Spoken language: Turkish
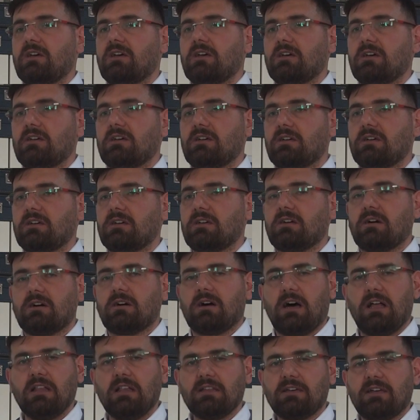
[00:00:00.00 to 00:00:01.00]
e,
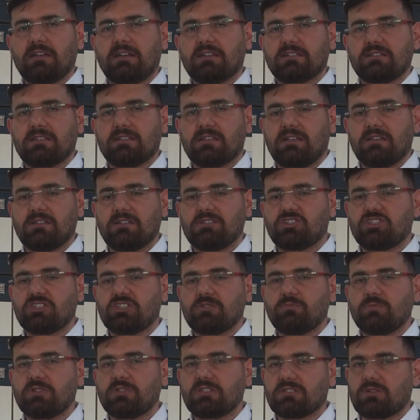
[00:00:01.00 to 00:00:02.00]
halk arasında
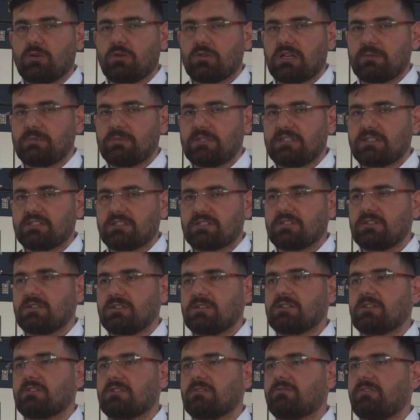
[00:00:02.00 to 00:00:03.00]
cımbız da olabilir,
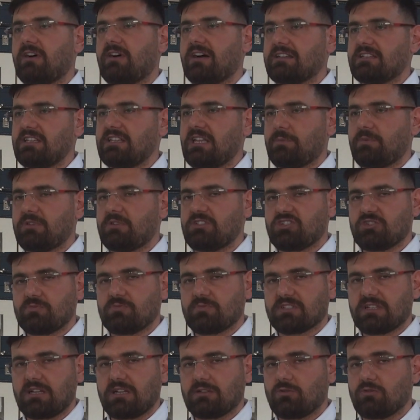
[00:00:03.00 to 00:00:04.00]
farklı
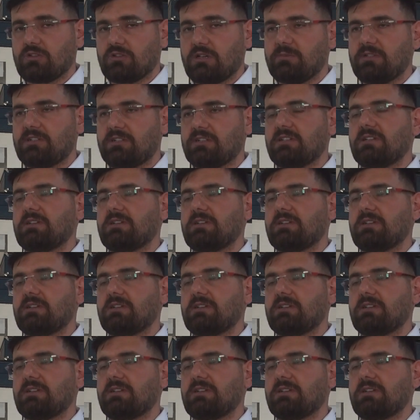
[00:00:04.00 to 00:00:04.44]
yapılıcımızda da olabilir.